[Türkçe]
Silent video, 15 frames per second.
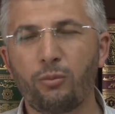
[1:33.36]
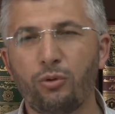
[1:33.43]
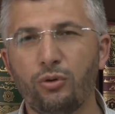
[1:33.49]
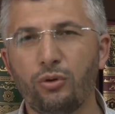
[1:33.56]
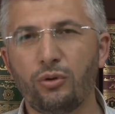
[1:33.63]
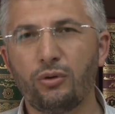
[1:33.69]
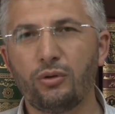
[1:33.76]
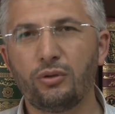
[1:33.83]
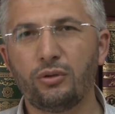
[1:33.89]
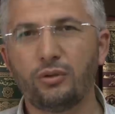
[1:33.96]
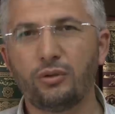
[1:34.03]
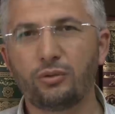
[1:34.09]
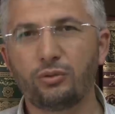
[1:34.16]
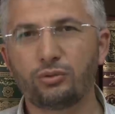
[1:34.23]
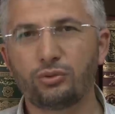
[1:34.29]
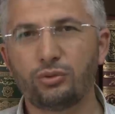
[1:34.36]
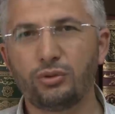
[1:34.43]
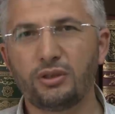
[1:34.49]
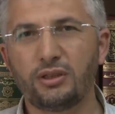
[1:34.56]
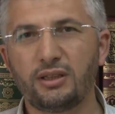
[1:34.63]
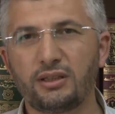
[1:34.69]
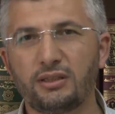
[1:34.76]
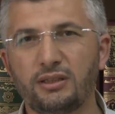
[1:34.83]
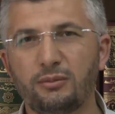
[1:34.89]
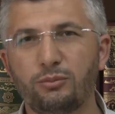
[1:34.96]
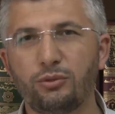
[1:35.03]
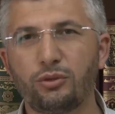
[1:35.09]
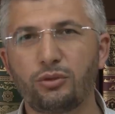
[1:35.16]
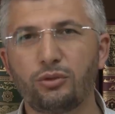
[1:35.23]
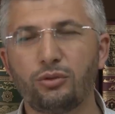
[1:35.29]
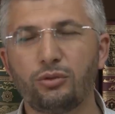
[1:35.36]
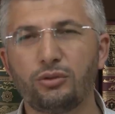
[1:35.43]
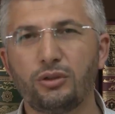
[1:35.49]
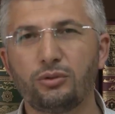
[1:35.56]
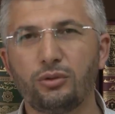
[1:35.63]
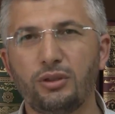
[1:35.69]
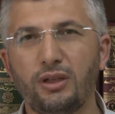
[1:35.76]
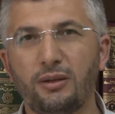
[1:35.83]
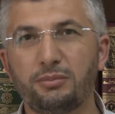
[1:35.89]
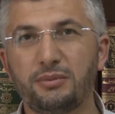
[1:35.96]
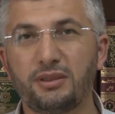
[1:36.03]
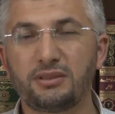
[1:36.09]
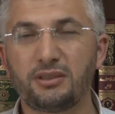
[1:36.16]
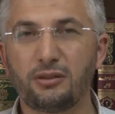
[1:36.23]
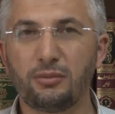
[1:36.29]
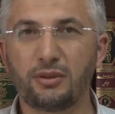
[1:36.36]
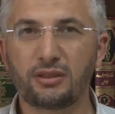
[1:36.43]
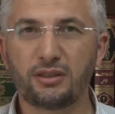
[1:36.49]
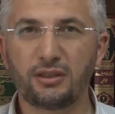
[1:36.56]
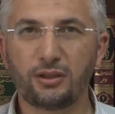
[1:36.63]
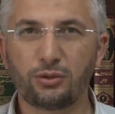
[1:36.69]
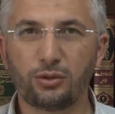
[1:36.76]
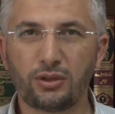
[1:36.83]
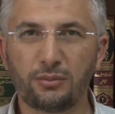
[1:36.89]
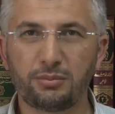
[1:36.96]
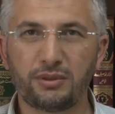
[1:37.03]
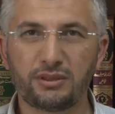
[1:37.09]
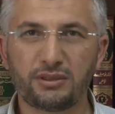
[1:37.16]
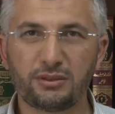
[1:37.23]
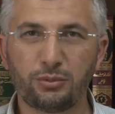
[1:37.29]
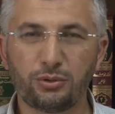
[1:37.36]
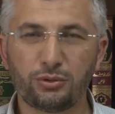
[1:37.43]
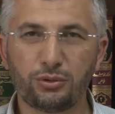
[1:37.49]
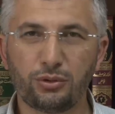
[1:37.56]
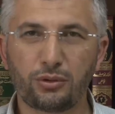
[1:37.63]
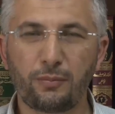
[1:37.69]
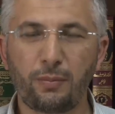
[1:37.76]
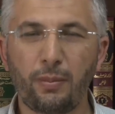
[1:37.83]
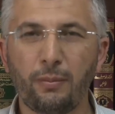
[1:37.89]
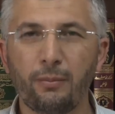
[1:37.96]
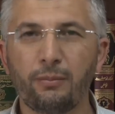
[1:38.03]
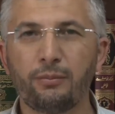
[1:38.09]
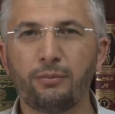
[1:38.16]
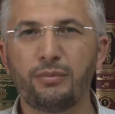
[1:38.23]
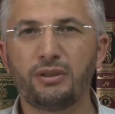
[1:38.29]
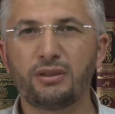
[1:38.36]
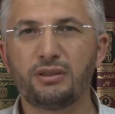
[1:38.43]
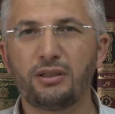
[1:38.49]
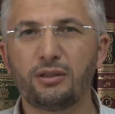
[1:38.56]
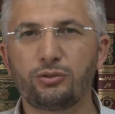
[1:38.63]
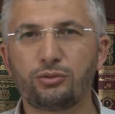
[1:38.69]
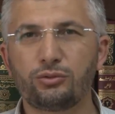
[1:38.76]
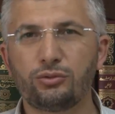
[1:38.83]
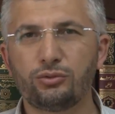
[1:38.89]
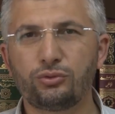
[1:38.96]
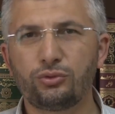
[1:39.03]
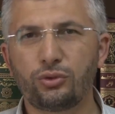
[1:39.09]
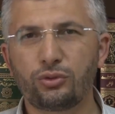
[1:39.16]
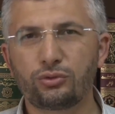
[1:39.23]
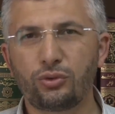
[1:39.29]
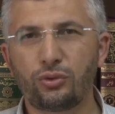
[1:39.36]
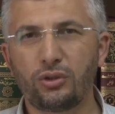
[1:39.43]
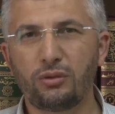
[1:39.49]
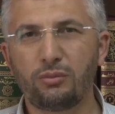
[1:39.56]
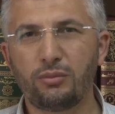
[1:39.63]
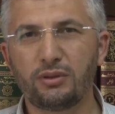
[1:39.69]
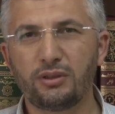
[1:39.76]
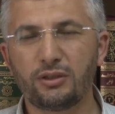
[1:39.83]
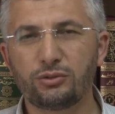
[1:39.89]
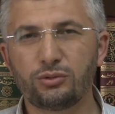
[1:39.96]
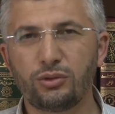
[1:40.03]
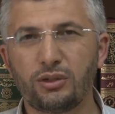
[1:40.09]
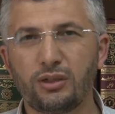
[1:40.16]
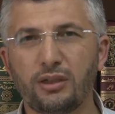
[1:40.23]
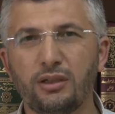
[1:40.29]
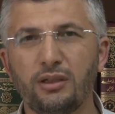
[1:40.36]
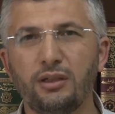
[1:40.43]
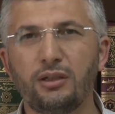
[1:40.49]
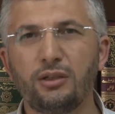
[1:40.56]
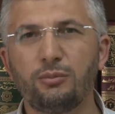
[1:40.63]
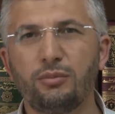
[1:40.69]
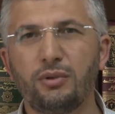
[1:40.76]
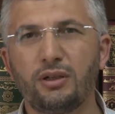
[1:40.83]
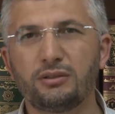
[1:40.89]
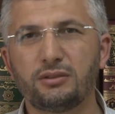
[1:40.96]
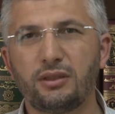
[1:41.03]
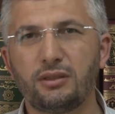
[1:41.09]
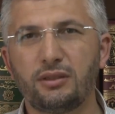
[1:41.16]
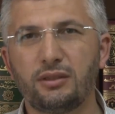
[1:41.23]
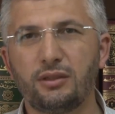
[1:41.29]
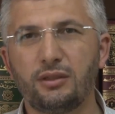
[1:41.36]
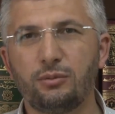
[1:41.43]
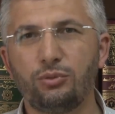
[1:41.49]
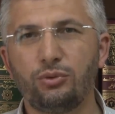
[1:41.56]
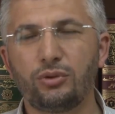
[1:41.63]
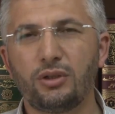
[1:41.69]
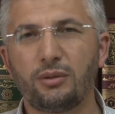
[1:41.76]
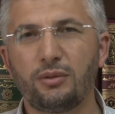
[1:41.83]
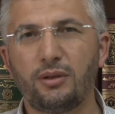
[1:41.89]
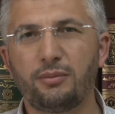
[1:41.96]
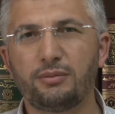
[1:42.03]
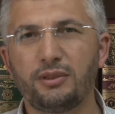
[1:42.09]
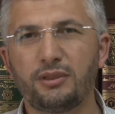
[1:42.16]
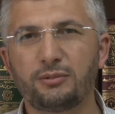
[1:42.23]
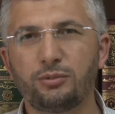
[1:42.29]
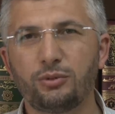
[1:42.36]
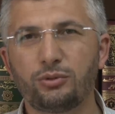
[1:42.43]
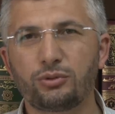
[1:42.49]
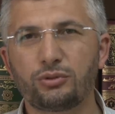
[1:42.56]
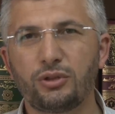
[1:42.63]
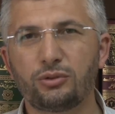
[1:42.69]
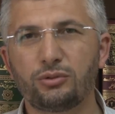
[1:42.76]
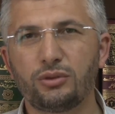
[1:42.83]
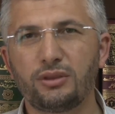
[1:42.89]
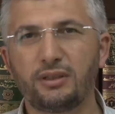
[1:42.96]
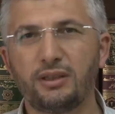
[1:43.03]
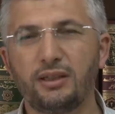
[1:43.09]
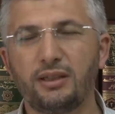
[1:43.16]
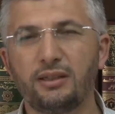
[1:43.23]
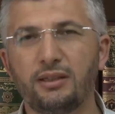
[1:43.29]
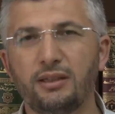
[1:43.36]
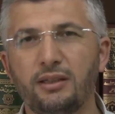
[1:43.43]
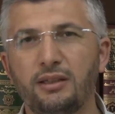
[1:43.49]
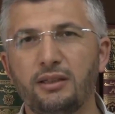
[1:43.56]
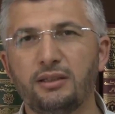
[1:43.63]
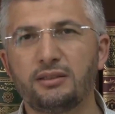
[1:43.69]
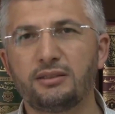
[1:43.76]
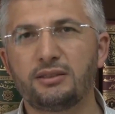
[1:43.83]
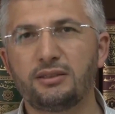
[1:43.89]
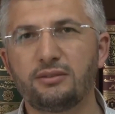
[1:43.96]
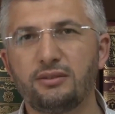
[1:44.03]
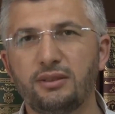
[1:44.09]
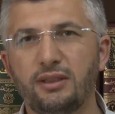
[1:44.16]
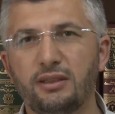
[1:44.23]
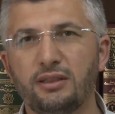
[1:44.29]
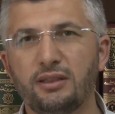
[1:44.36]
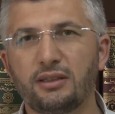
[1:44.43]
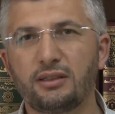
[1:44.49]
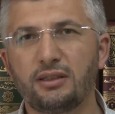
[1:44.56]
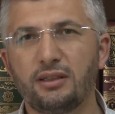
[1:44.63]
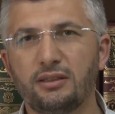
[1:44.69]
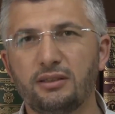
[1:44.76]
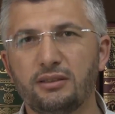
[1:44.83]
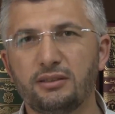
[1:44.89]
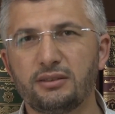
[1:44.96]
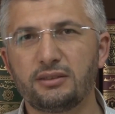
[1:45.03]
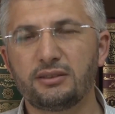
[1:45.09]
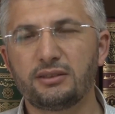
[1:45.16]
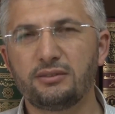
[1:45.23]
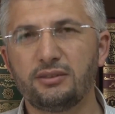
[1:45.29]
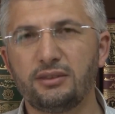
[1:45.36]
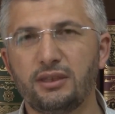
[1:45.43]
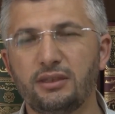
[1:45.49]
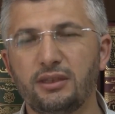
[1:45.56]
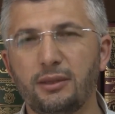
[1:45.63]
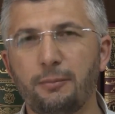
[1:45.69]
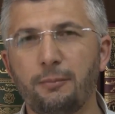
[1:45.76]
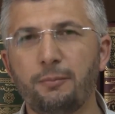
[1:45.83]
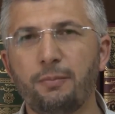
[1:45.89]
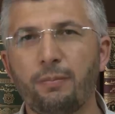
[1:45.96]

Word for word: o, o gusülü gerektirmiyor. Ondan dolayı abdest almak gerekiyor. Abdesti bozuyor. Bir de çok zorlanmadan sonra bazen e, büyük abdest bozduktan sonra gelen sıvıya da kalın sıvıya da